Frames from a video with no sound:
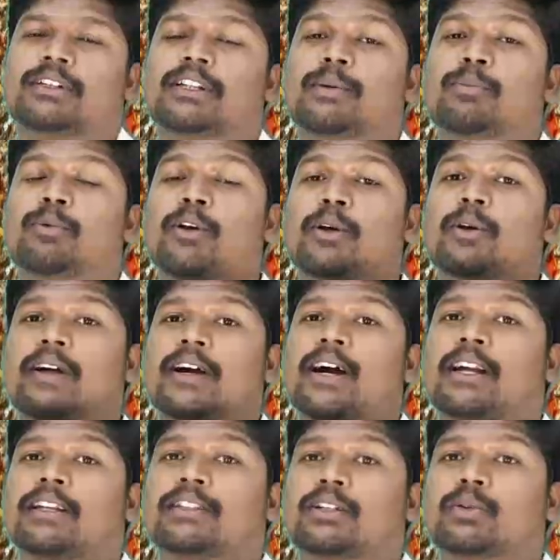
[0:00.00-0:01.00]
இந்த புலியோட
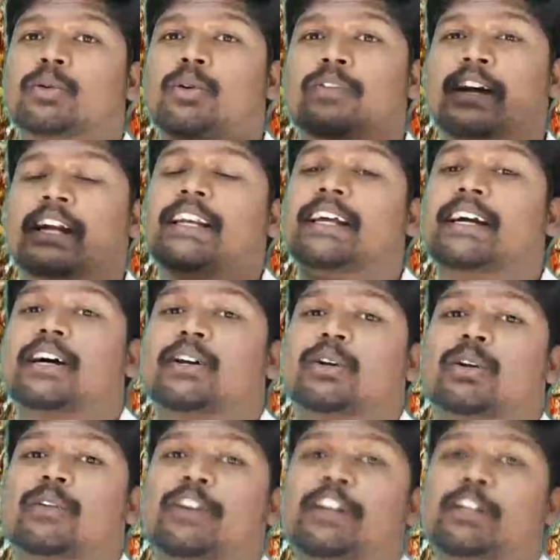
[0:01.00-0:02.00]
கால் தடம் ஒரு
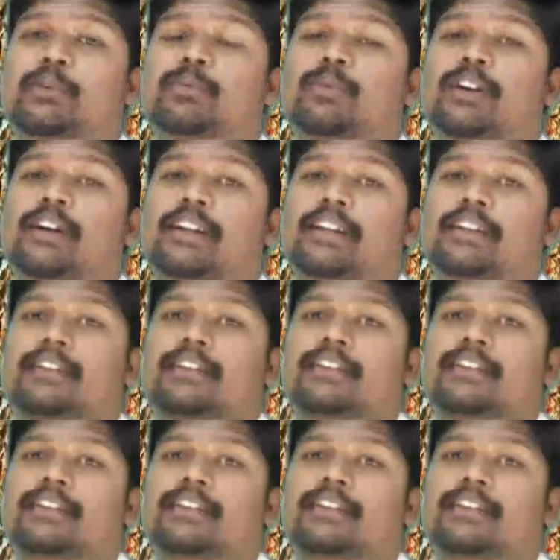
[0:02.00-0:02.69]
வேட்டைக்காரரோட வீட்டுக்கு முன்னாடி